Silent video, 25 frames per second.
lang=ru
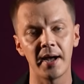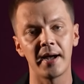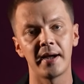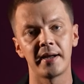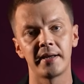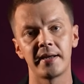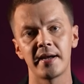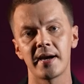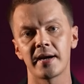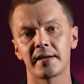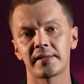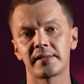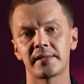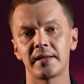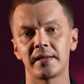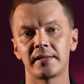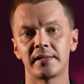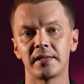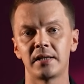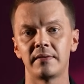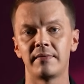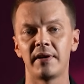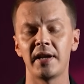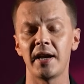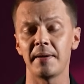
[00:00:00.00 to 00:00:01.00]
а я,
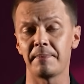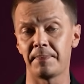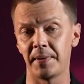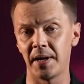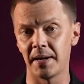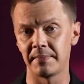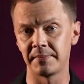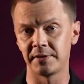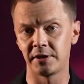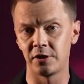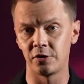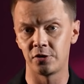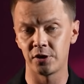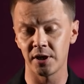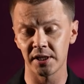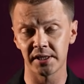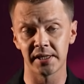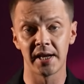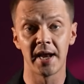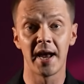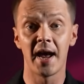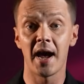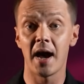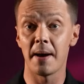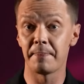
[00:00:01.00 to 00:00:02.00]
кстати говоря, прямо сейчас,
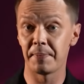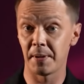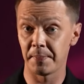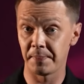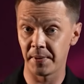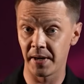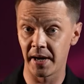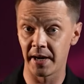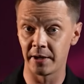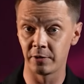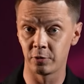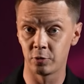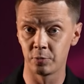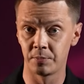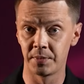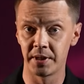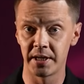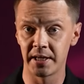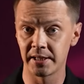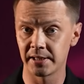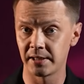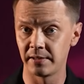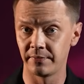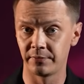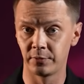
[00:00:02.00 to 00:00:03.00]
а пропаганду мы,
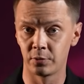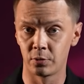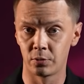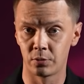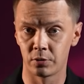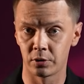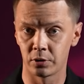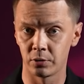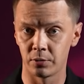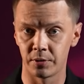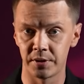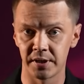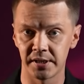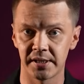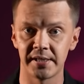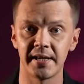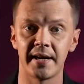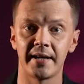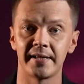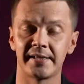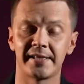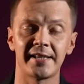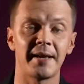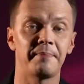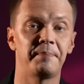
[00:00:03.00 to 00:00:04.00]
если вдруг кто не
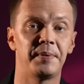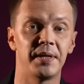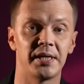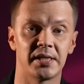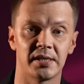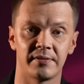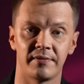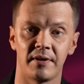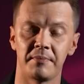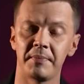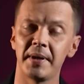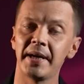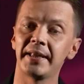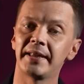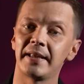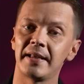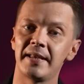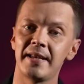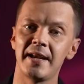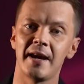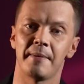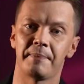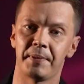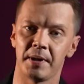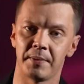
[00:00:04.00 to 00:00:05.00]
знает, записываем, это
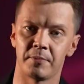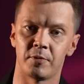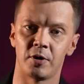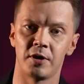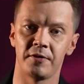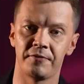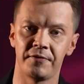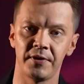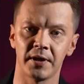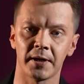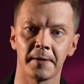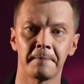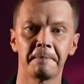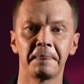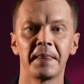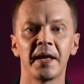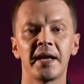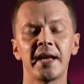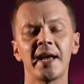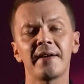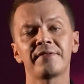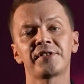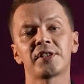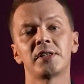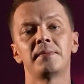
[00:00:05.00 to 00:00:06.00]
не прямой эфир,
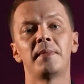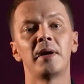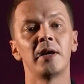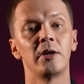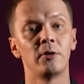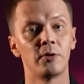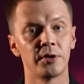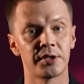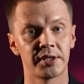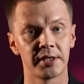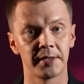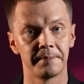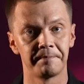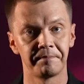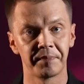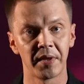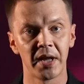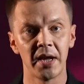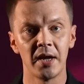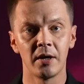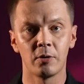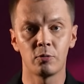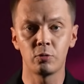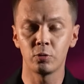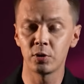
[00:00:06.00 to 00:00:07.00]
я в самолете.
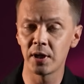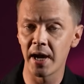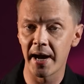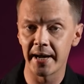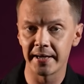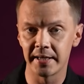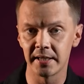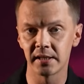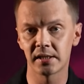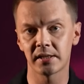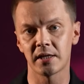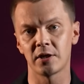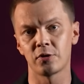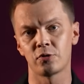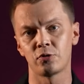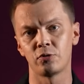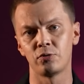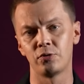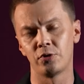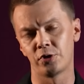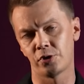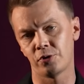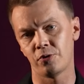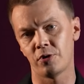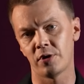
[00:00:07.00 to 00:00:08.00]
Куда? Не скажу,
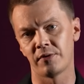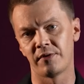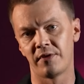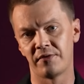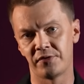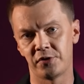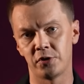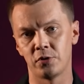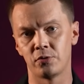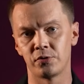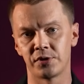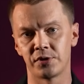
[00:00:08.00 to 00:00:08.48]
но скоро вы все